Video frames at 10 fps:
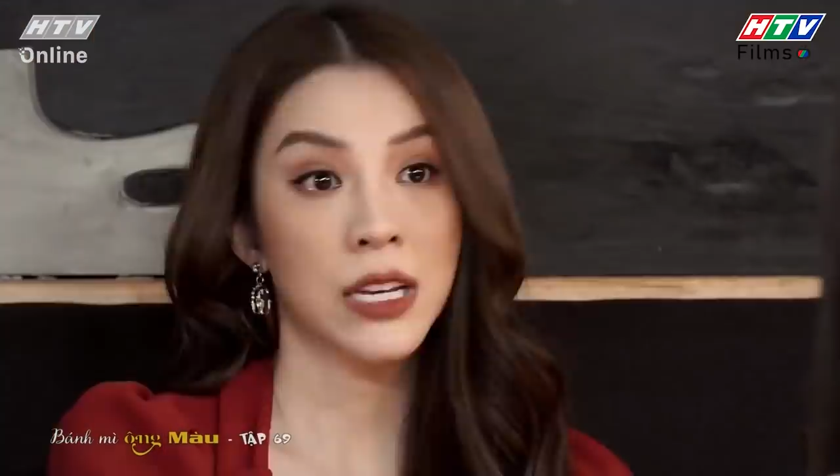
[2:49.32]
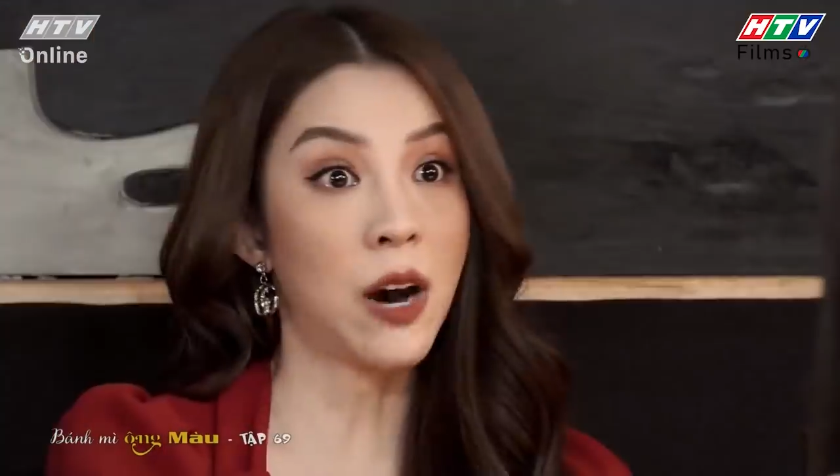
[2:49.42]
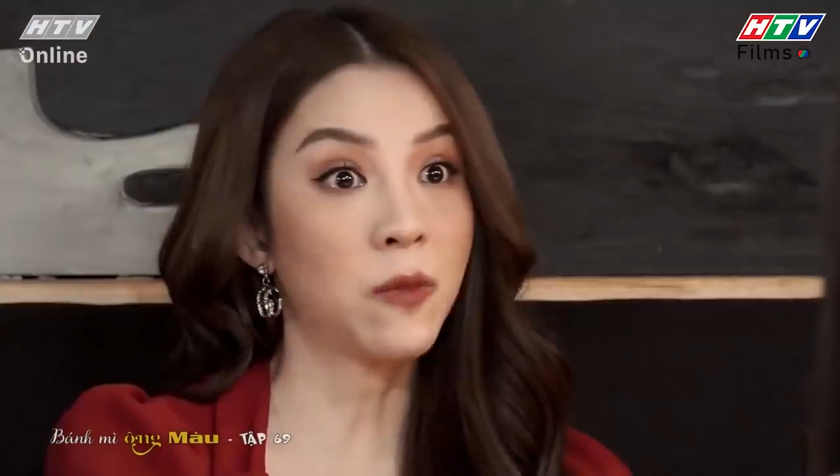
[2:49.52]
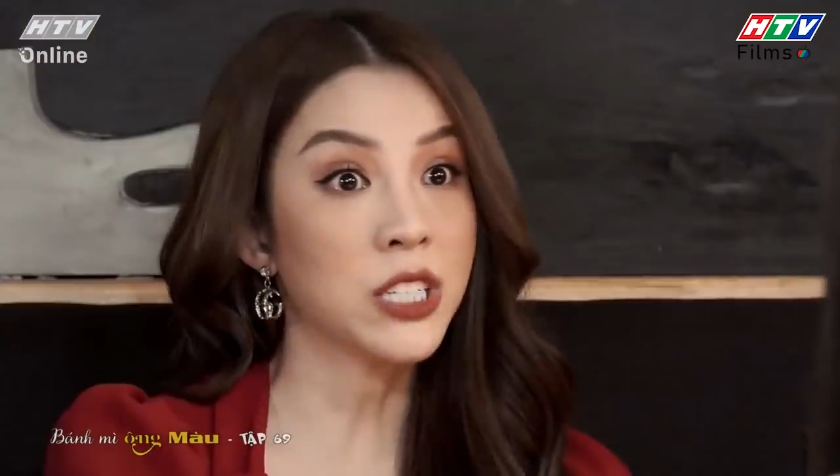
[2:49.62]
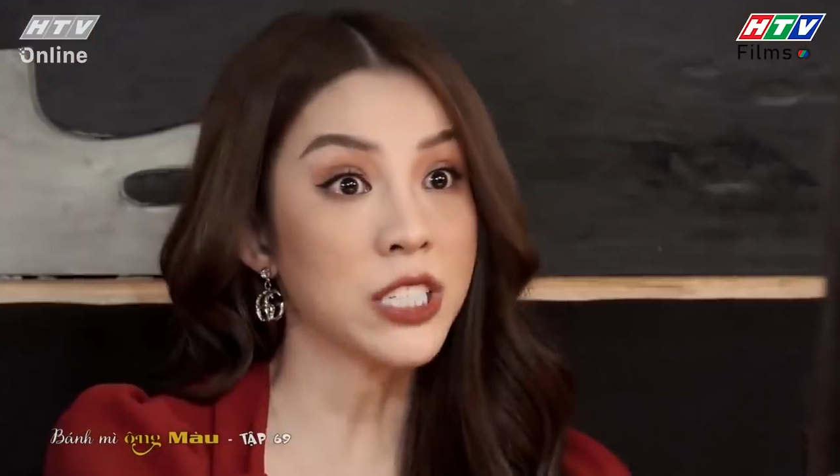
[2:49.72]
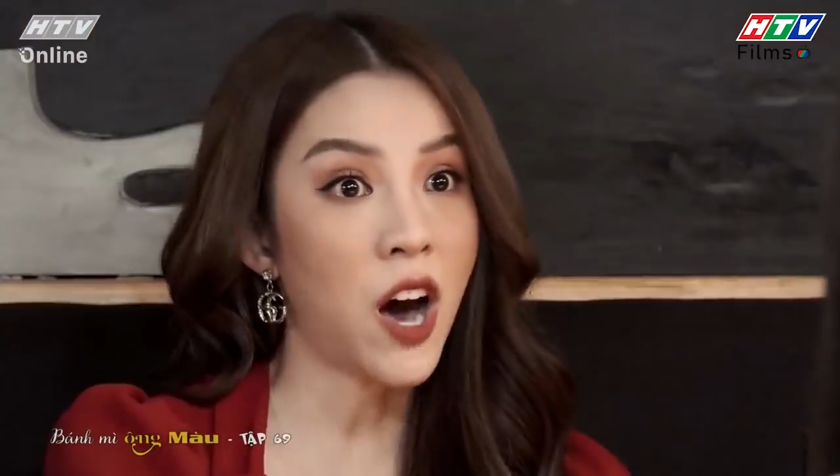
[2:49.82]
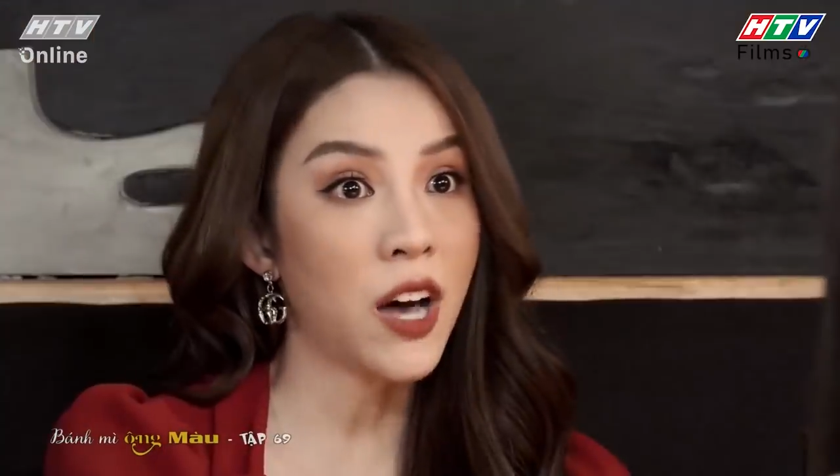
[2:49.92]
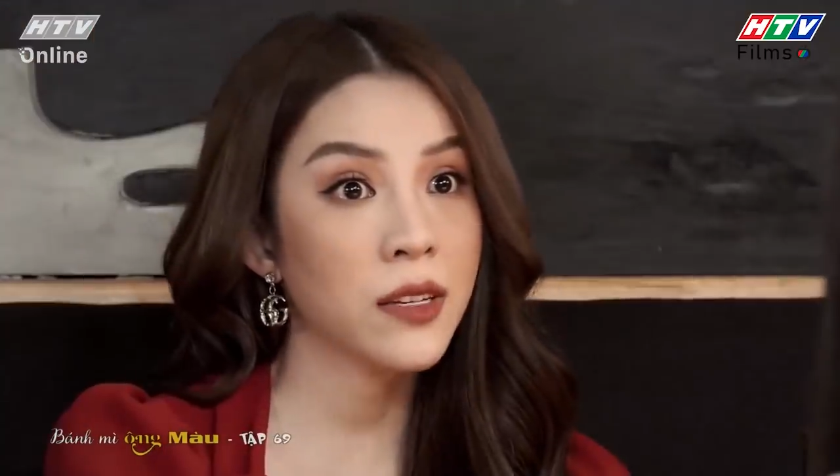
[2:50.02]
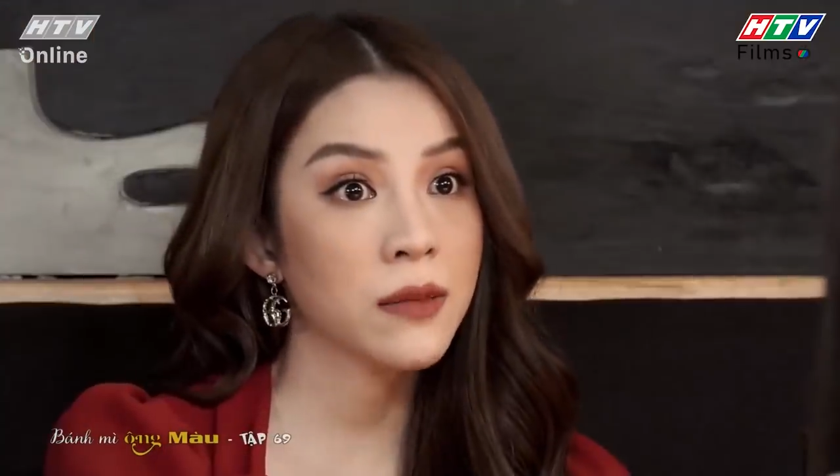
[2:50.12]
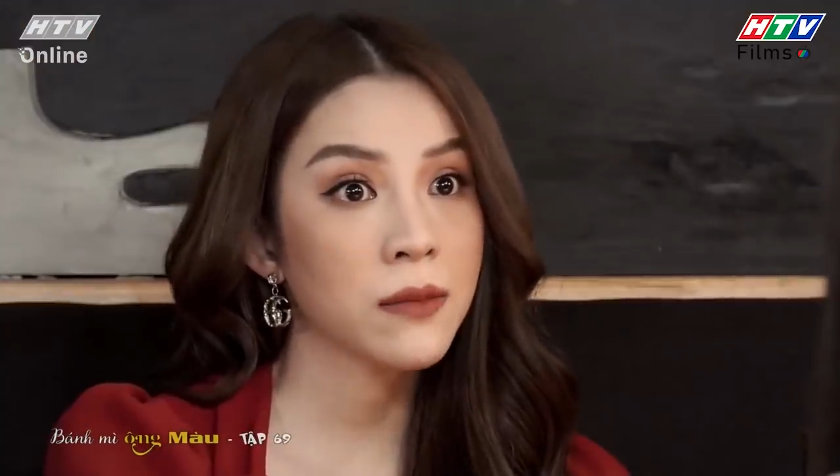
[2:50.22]
Không được
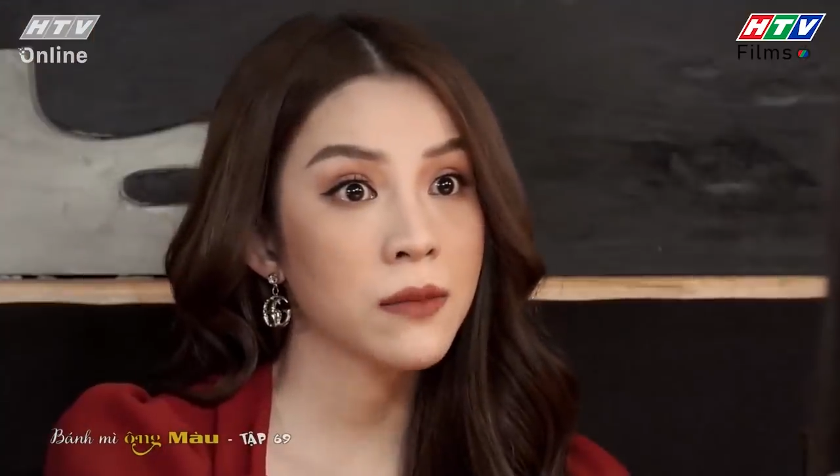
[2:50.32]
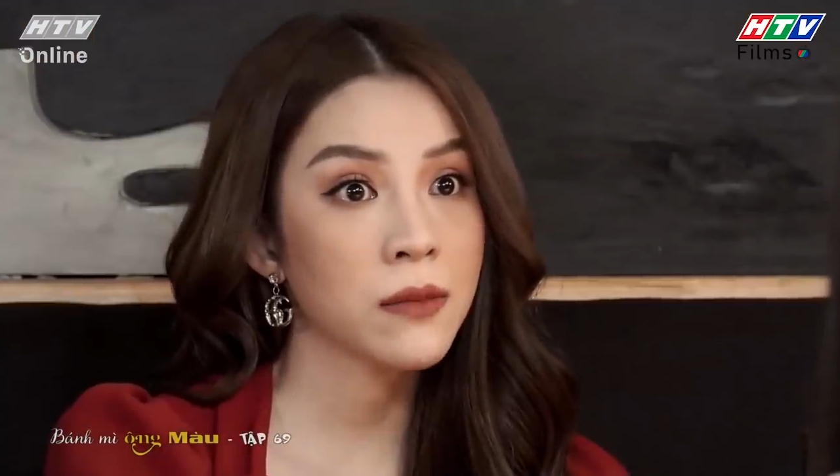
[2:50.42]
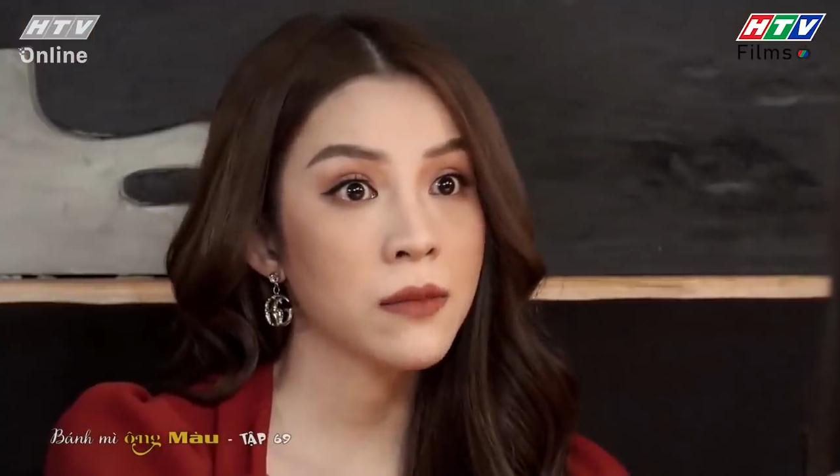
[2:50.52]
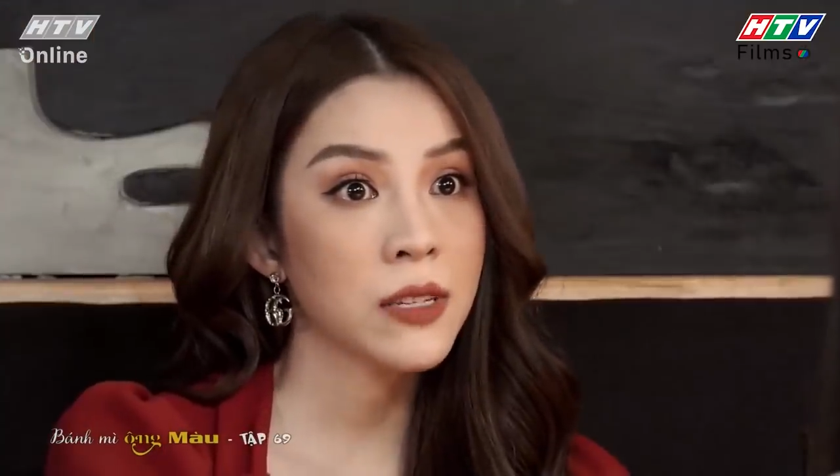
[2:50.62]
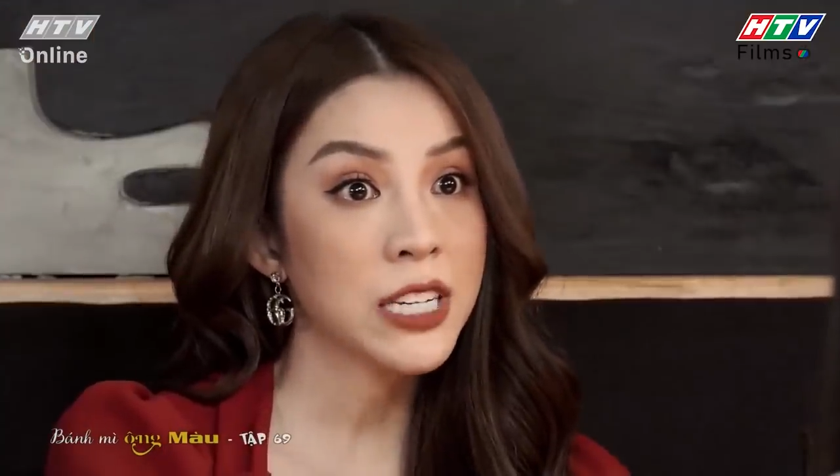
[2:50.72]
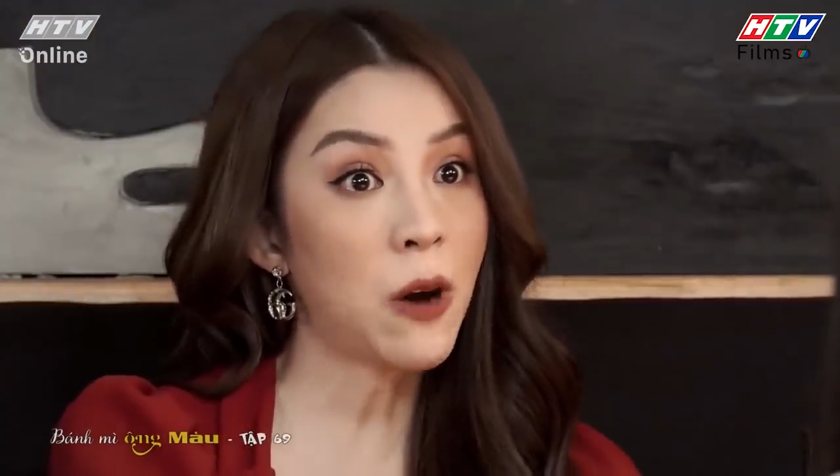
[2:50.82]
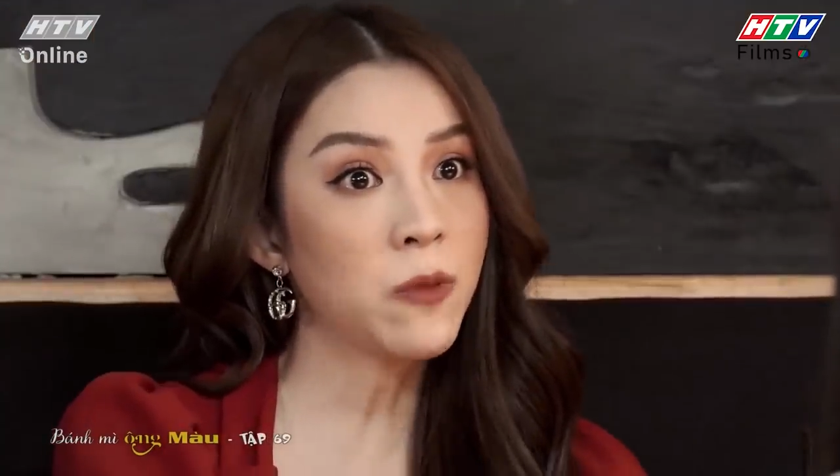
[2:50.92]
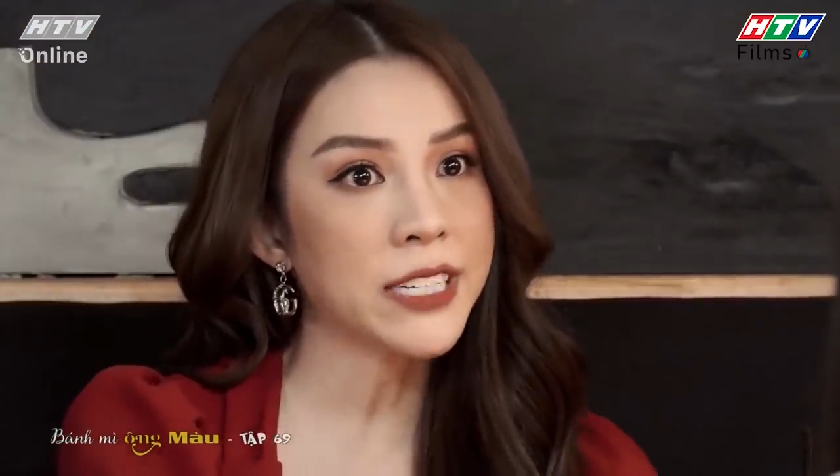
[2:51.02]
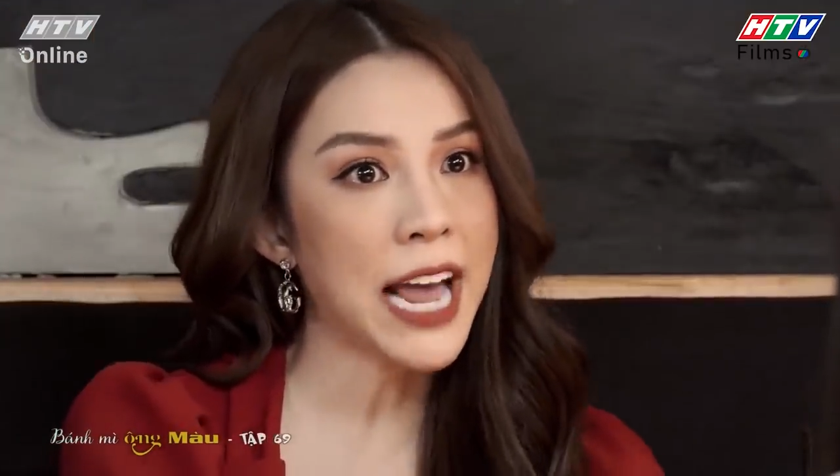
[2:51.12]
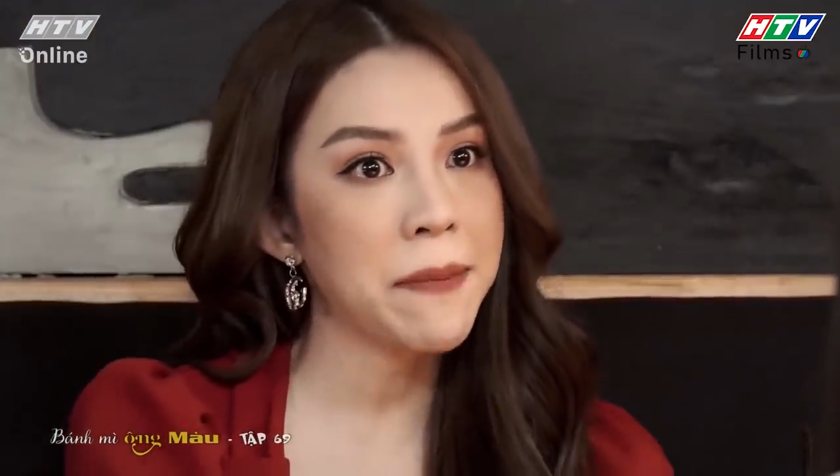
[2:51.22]
nói
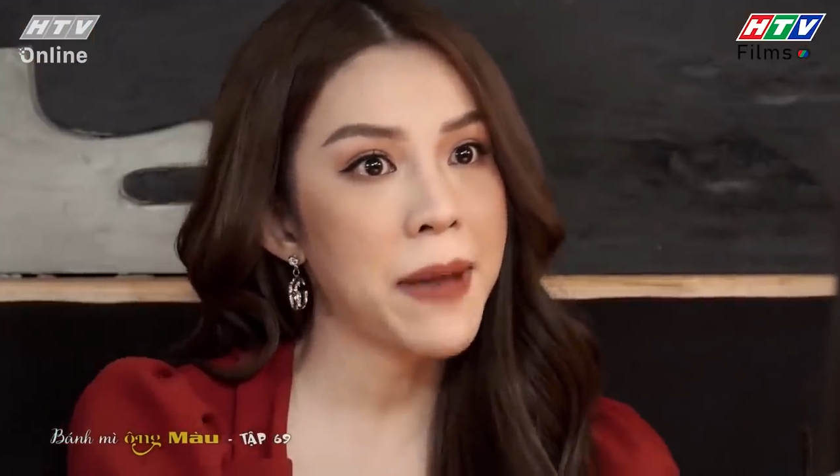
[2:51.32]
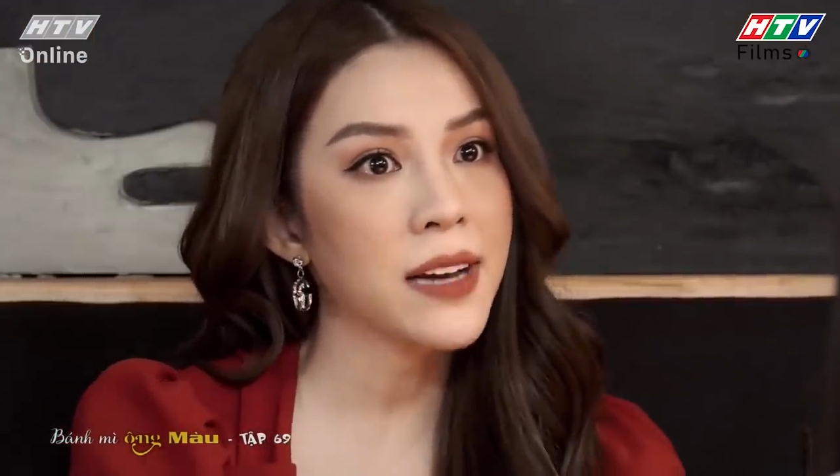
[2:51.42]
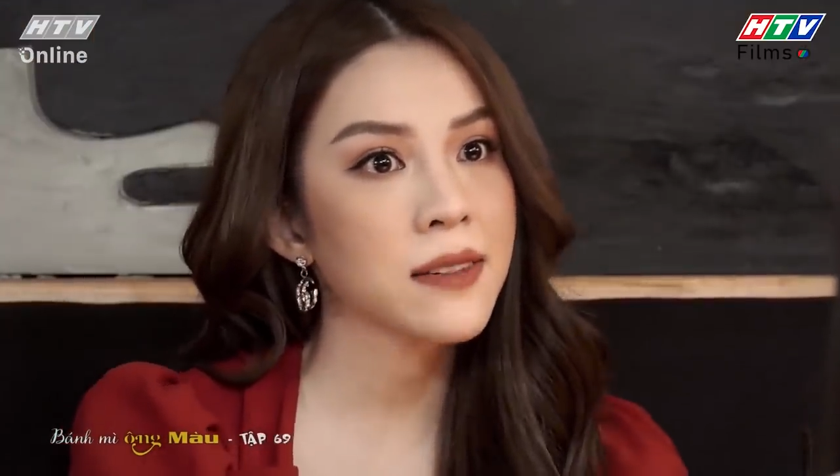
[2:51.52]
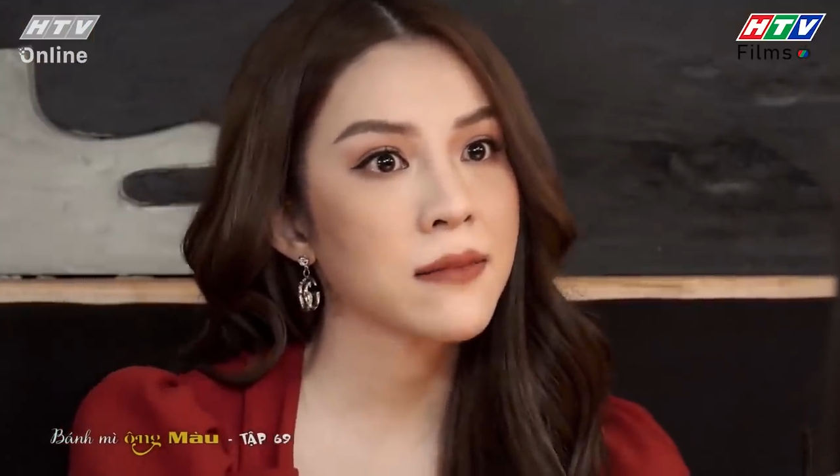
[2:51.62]
Không được thắc mắc